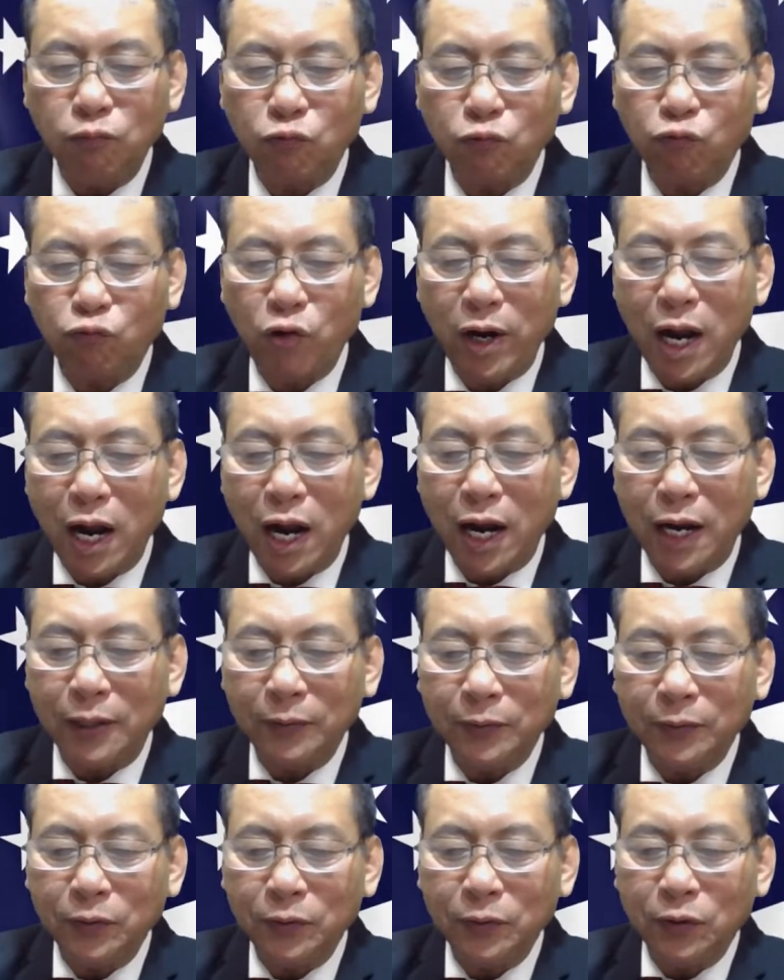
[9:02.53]
radar
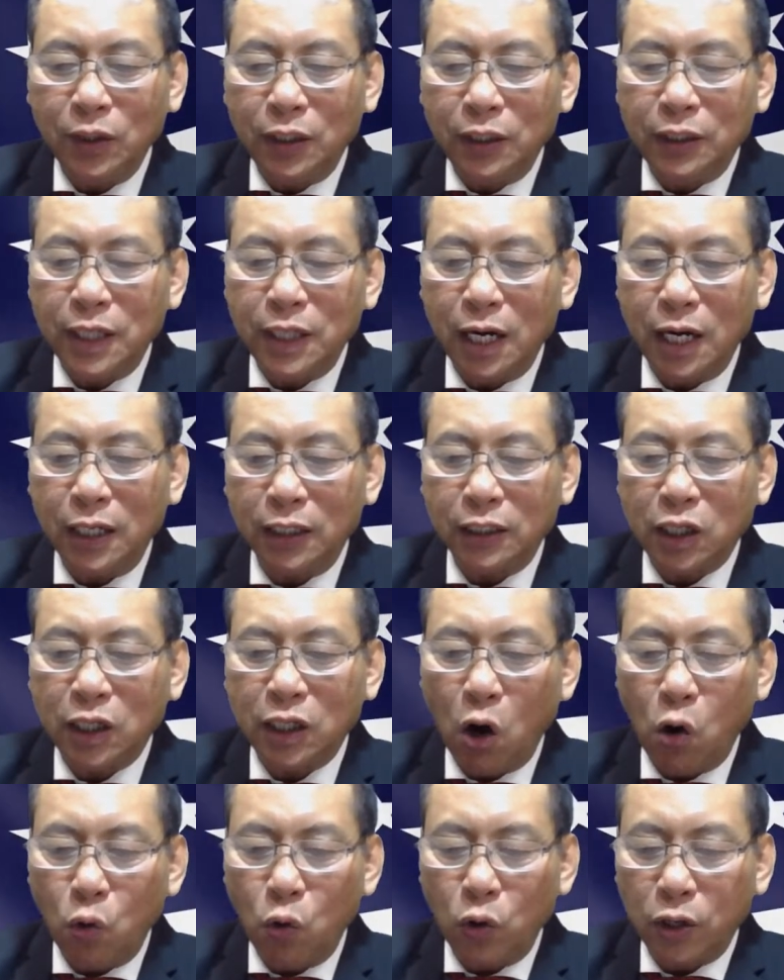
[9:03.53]
gần cầu